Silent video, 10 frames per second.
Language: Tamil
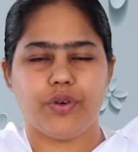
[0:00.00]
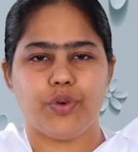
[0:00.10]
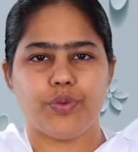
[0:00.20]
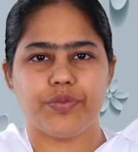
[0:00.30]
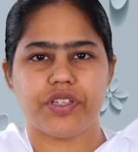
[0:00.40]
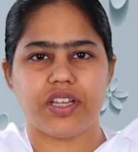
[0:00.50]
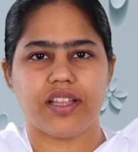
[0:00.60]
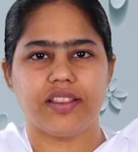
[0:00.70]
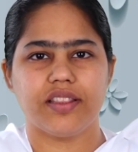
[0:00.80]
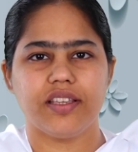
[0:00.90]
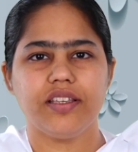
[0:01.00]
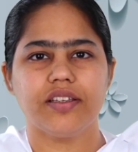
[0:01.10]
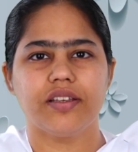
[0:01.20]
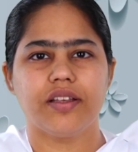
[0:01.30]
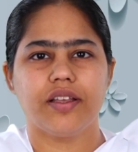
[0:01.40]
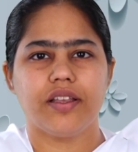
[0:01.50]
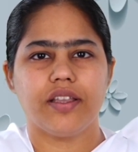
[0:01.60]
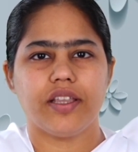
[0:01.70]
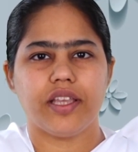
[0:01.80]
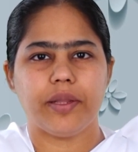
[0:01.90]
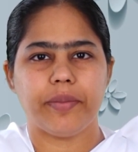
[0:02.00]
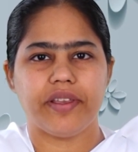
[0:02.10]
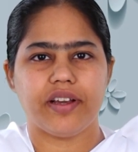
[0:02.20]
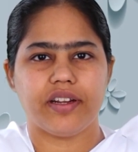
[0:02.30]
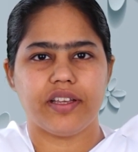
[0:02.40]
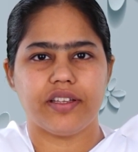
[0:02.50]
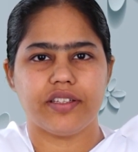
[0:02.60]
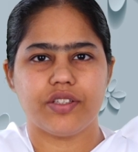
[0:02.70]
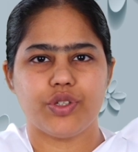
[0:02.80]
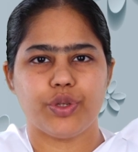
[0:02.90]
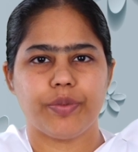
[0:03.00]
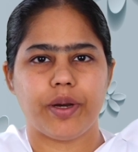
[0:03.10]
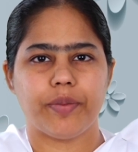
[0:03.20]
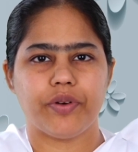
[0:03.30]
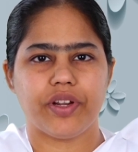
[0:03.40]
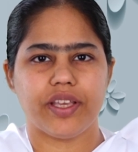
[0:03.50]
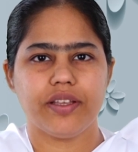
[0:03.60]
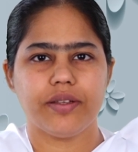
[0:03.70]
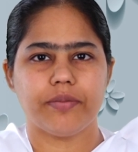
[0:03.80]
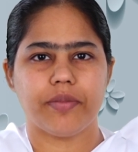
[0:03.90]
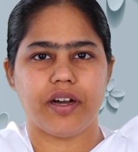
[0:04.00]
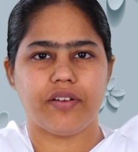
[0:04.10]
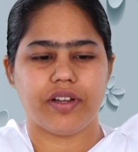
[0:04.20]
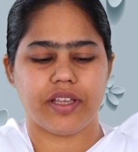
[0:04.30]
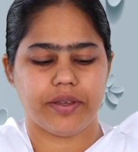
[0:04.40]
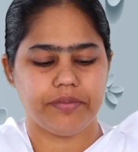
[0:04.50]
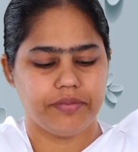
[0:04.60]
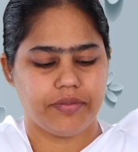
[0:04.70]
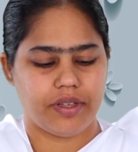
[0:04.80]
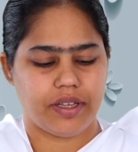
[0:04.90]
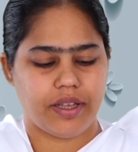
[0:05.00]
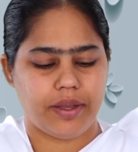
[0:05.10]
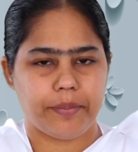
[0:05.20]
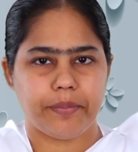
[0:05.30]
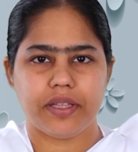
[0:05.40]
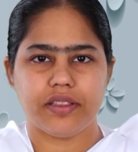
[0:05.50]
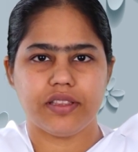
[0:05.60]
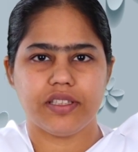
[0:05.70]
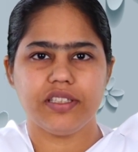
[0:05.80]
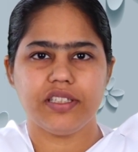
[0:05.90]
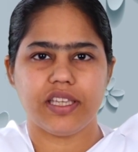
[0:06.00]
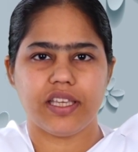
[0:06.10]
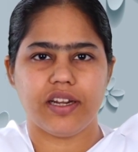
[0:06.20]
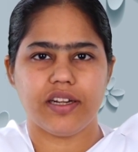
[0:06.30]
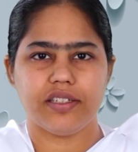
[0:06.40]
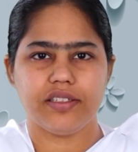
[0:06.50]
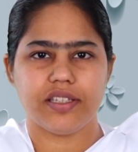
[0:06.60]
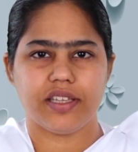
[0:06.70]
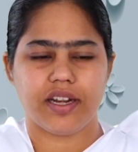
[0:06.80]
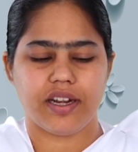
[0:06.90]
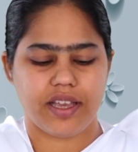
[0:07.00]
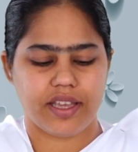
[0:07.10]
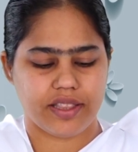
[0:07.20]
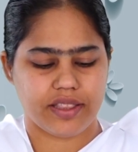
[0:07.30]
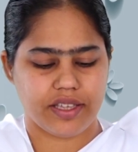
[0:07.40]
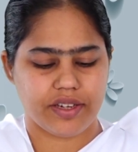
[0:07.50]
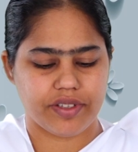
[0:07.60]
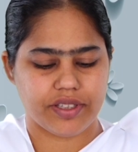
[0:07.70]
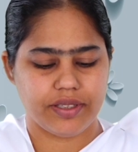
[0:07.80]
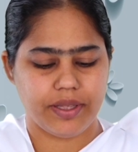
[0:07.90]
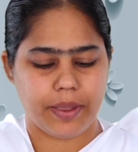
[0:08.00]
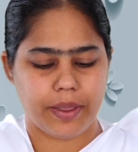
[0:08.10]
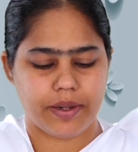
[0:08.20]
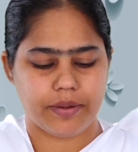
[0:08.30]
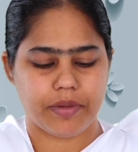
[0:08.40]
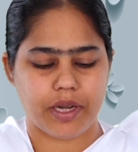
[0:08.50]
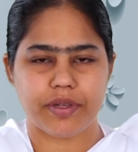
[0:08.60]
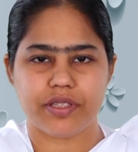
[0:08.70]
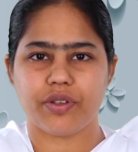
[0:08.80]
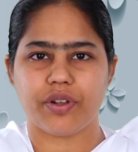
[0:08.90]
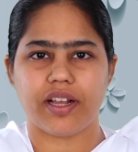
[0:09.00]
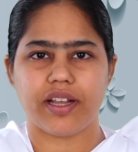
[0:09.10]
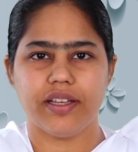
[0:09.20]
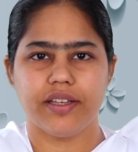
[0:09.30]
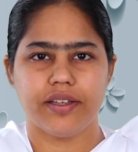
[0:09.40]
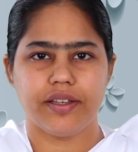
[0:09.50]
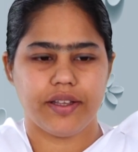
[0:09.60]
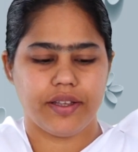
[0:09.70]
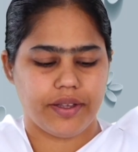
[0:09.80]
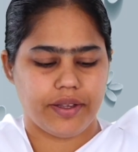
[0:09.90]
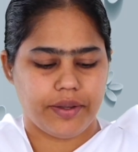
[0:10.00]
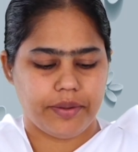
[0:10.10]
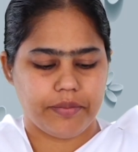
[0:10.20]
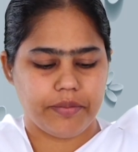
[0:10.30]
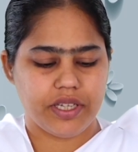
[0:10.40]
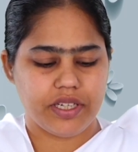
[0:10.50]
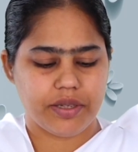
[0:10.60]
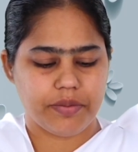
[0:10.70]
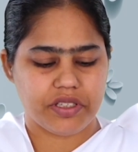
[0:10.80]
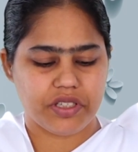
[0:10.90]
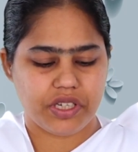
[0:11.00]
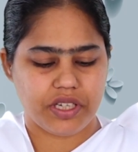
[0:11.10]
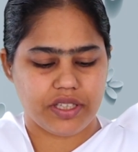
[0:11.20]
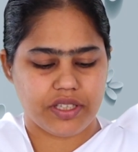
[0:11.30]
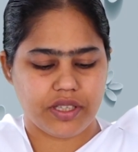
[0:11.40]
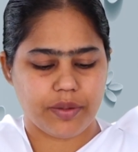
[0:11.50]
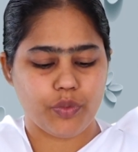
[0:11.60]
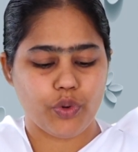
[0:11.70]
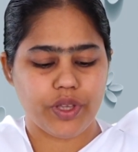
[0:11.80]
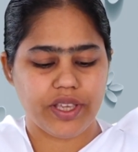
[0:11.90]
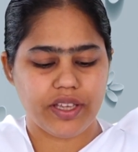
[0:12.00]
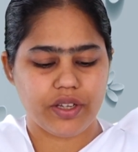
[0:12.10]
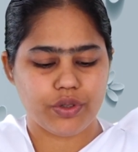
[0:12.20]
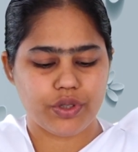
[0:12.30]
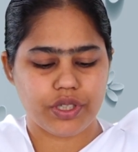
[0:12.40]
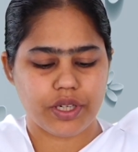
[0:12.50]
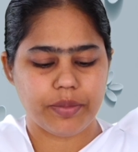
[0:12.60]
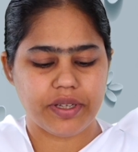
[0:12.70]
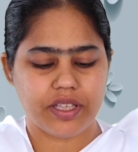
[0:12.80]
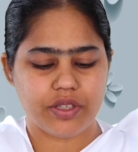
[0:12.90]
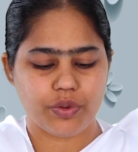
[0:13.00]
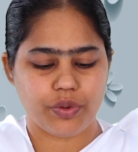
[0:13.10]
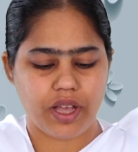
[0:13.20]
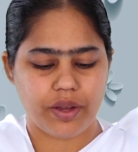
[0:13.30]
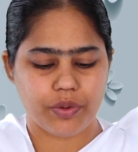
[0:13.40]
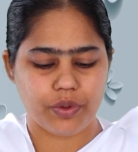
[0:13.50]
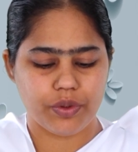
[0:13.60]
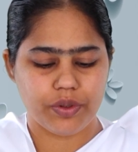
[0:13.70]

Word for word: ஓம் சாந்தி இனிமையான சிவபாபாவுடைய மகாவாக்கியம் பத்து இரண்டு இரண்டாயிரத்தி இருபது பாபா சொல்கிறாங்க பச்சே சப்போ ஏ குஷ் கபரி சுனாவோ